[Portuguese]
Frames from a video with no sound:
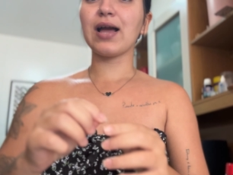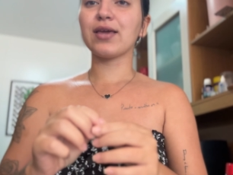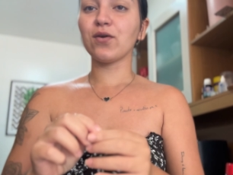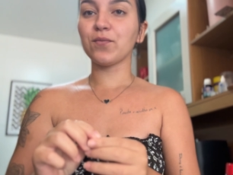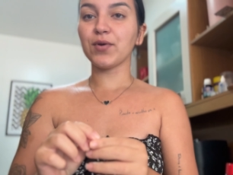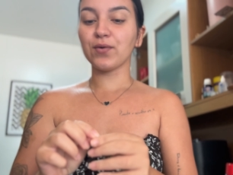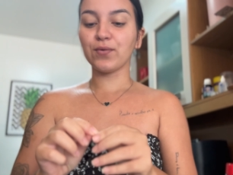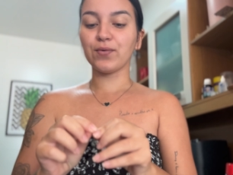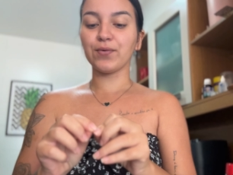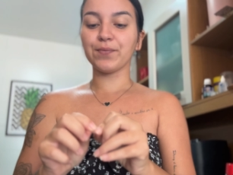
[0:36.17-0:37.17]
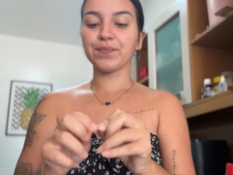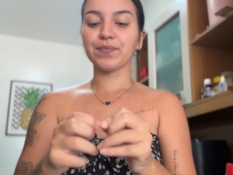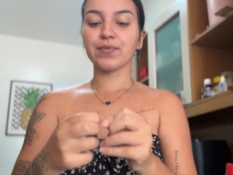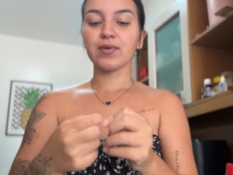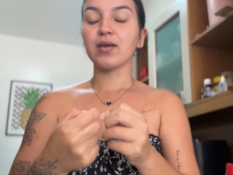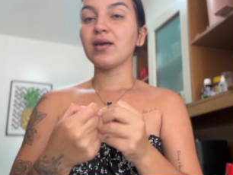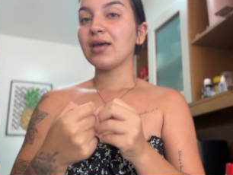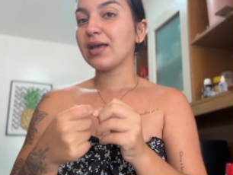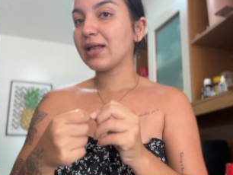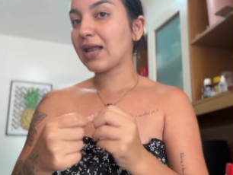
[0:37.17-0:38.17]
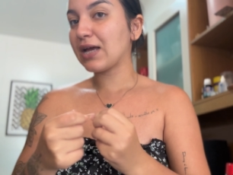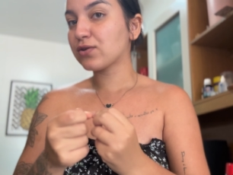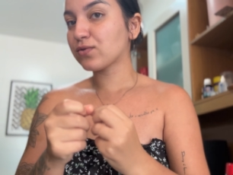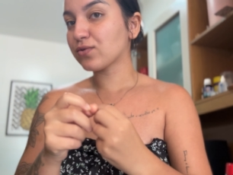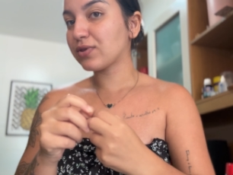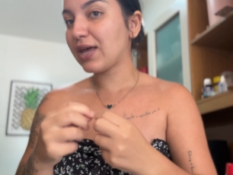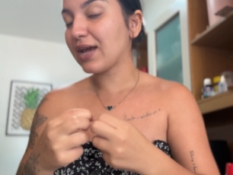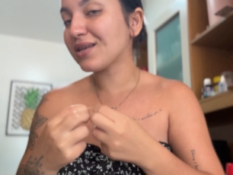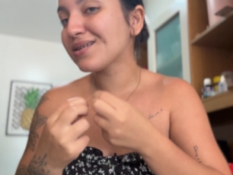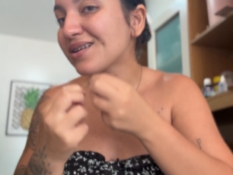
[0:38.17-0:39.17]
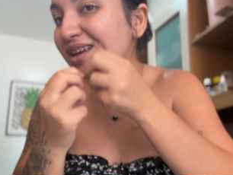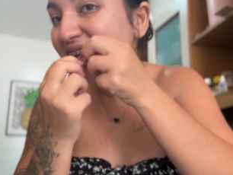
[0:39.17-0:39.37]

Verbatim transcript: aqui o meu elástico no dente,